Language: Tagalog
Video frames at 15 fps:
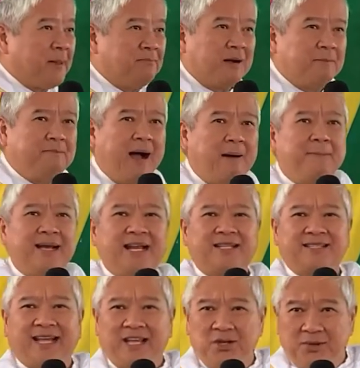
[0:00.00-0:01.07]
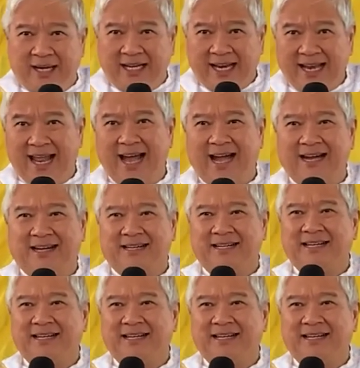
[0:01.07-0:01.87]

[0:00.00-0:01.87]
Magbabalat kayo ka na lang